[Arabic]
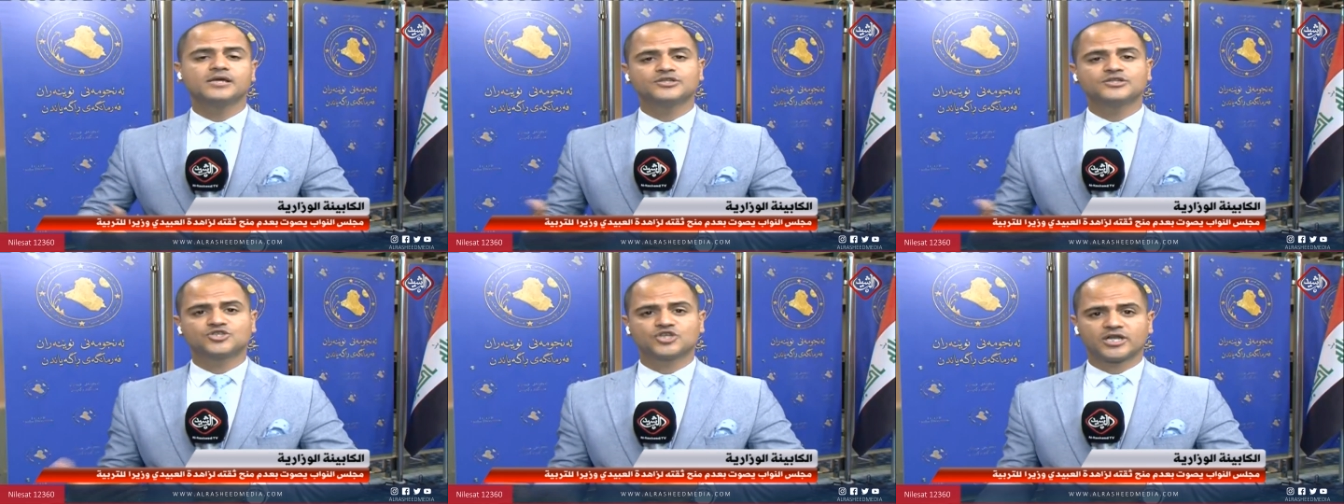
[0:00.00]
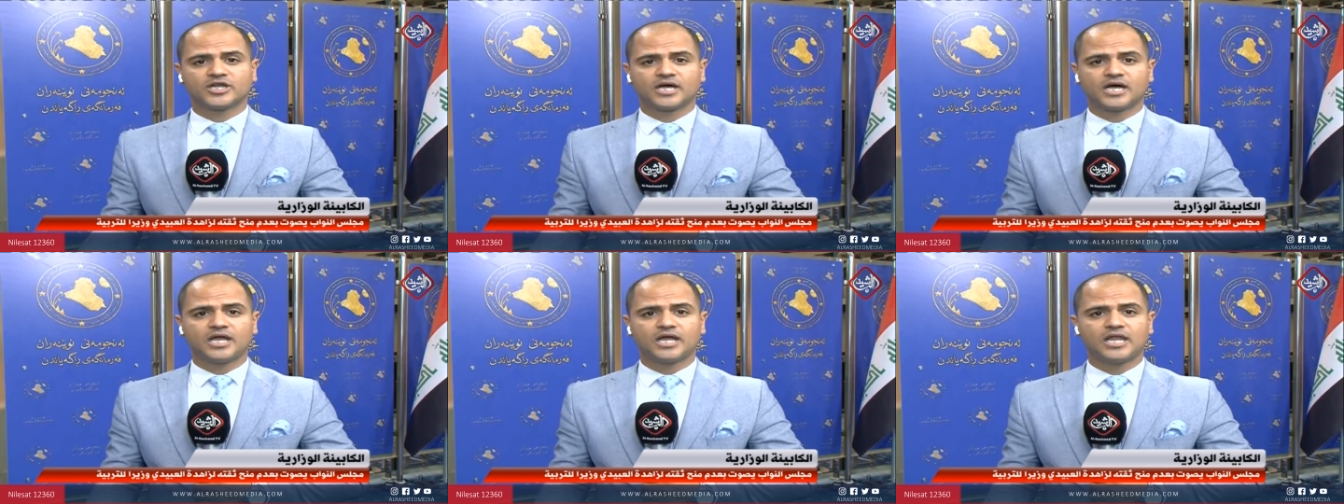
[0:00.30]

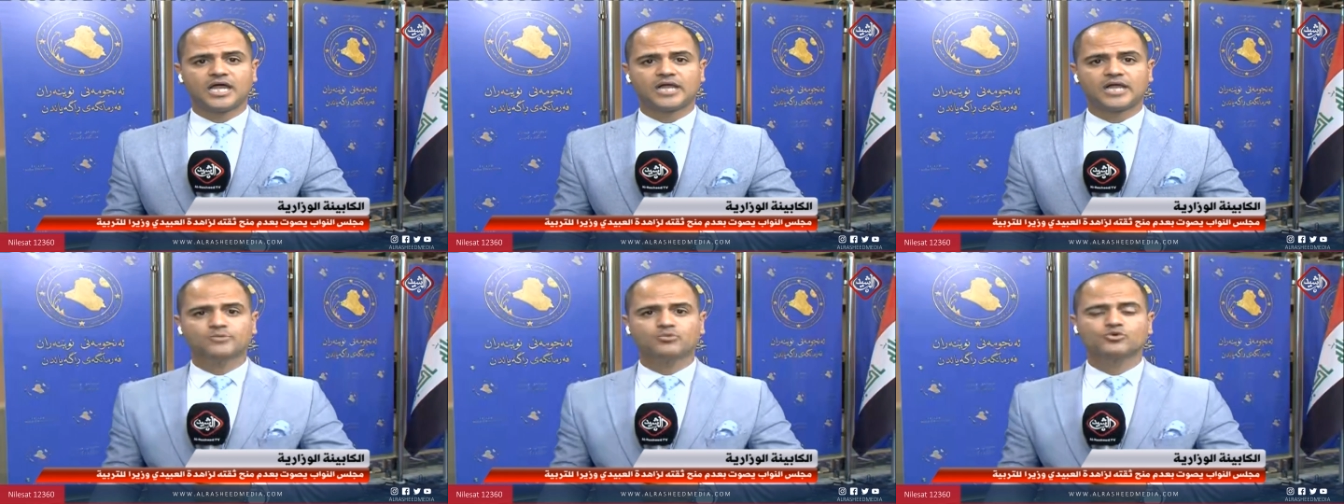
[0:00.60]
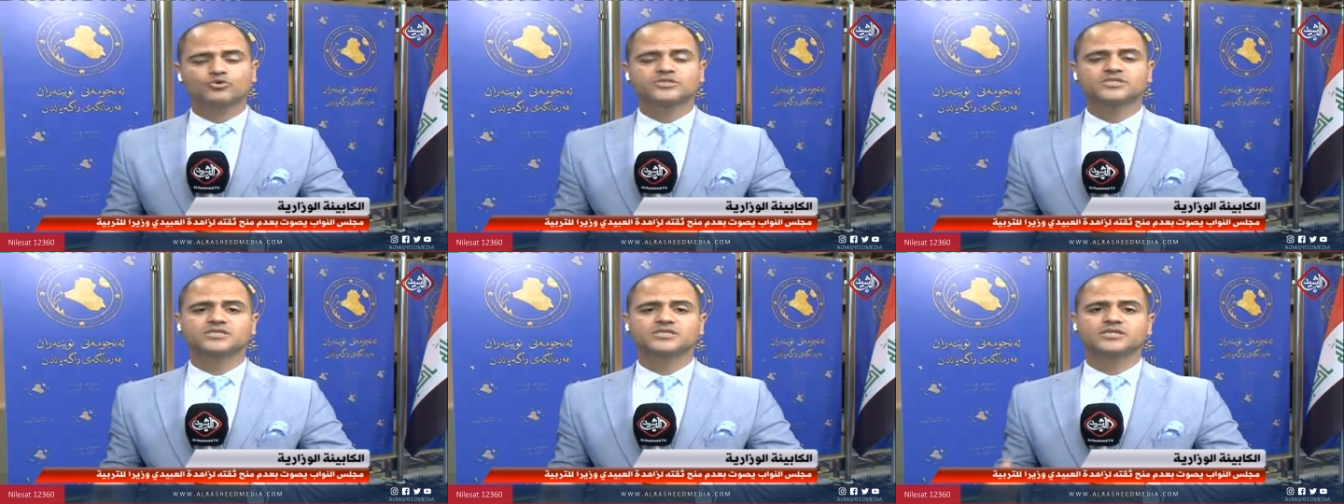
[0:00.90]
جناح
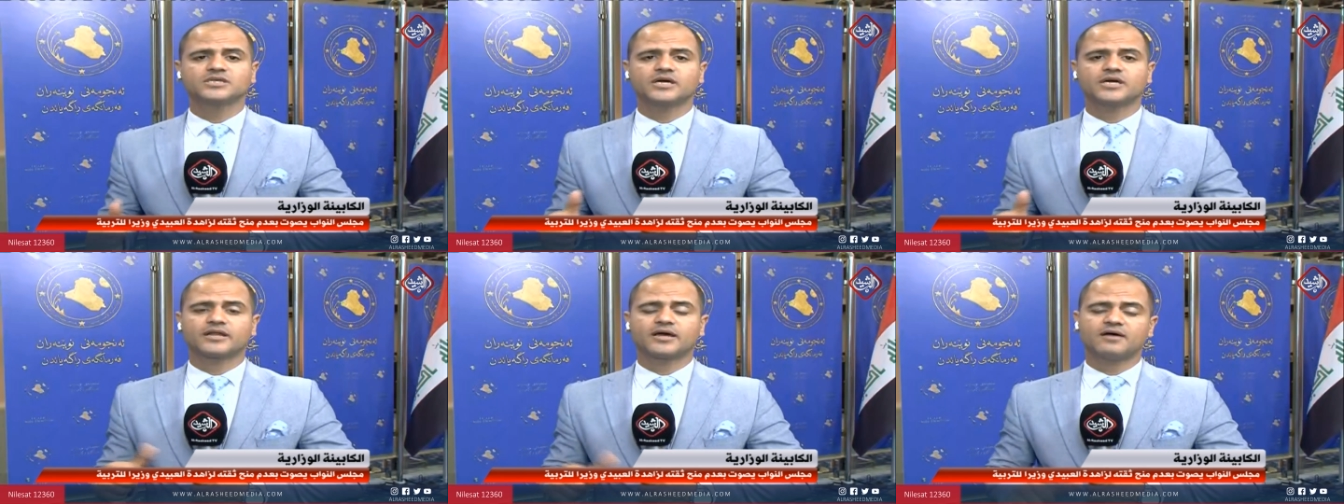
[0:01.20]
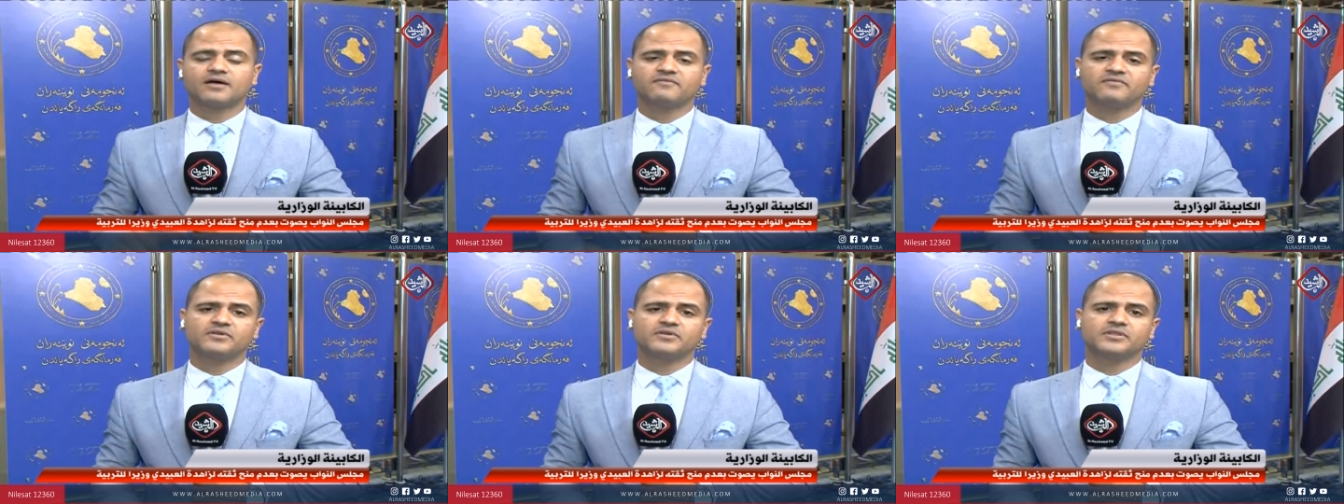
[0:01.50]
الحلبوسي
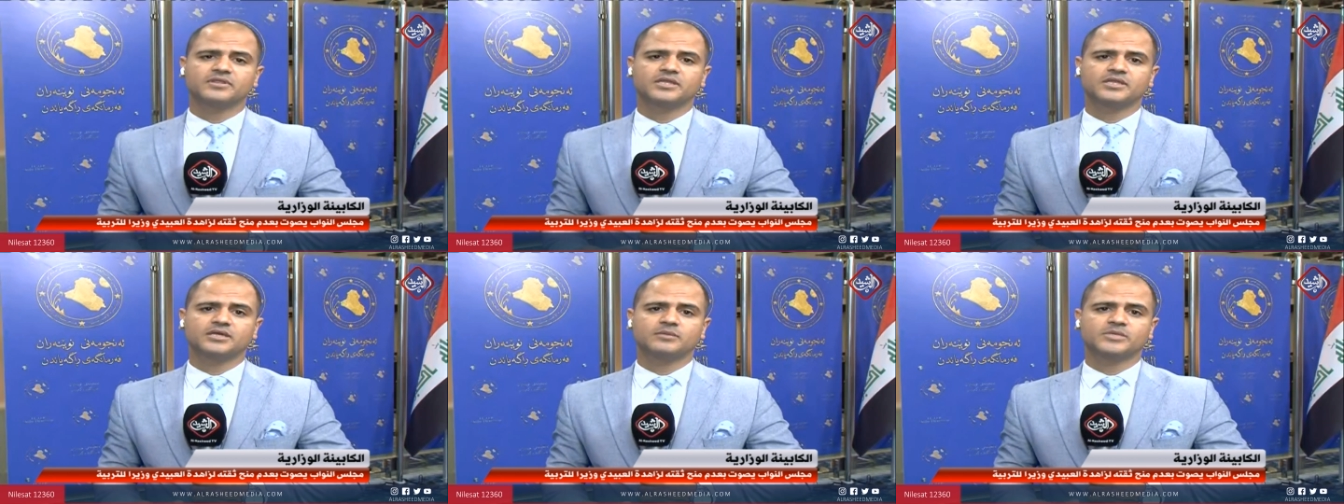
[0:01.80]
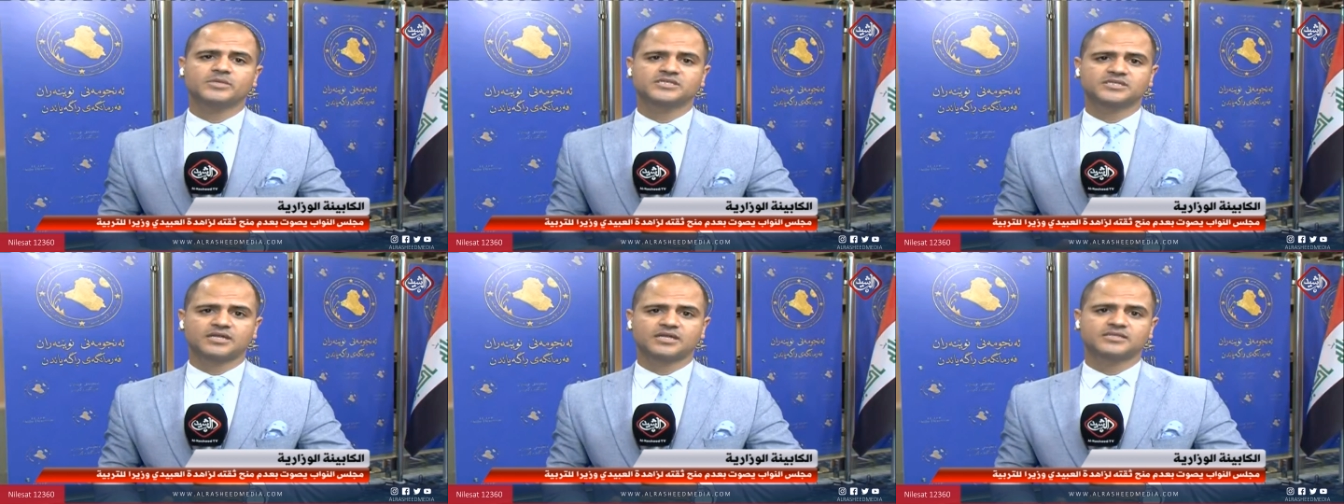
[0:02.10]
رافض
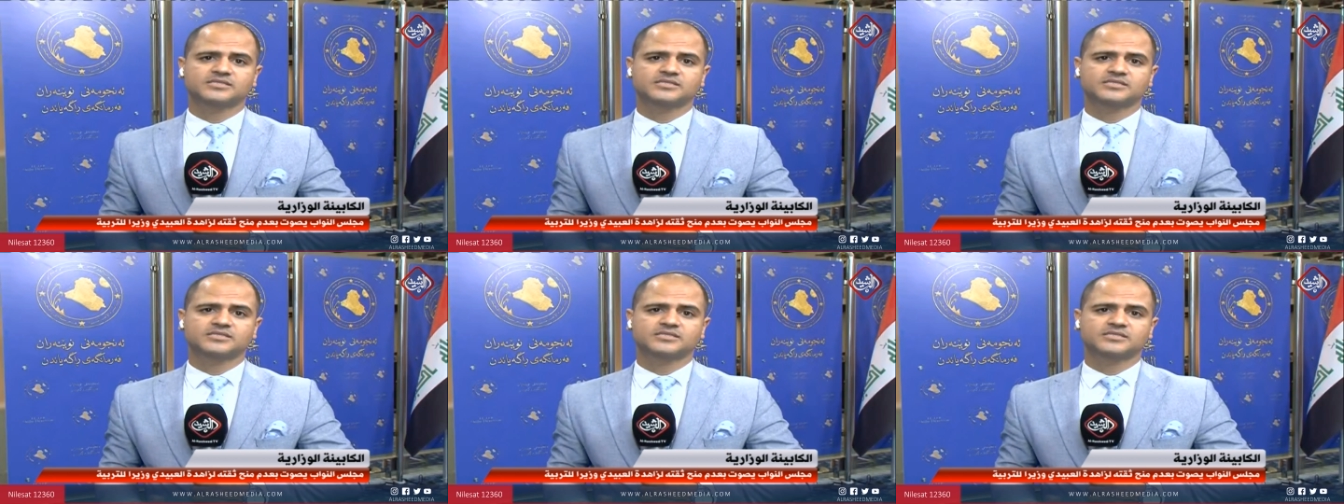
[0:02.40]
لمسألة